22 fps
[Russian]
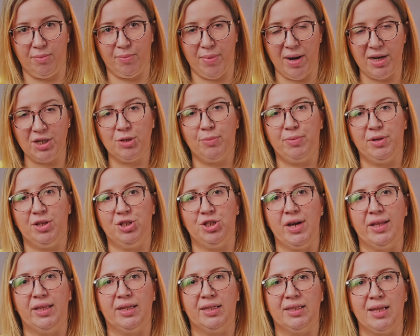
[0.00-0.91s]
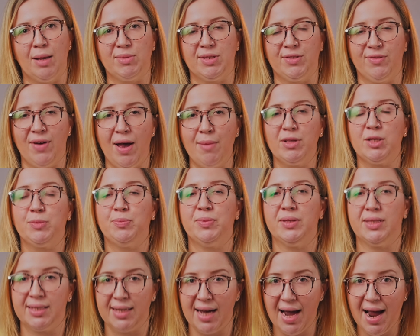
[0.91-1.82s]
Паша приезжает к нам с вами
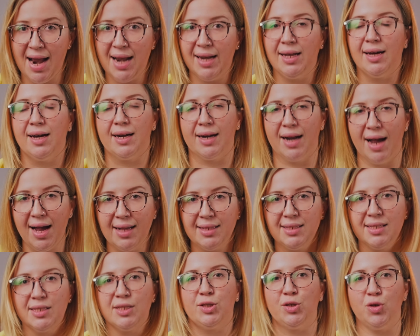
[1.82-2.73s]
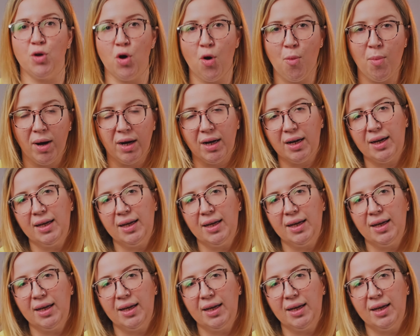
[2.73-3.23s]
специально ради съемок.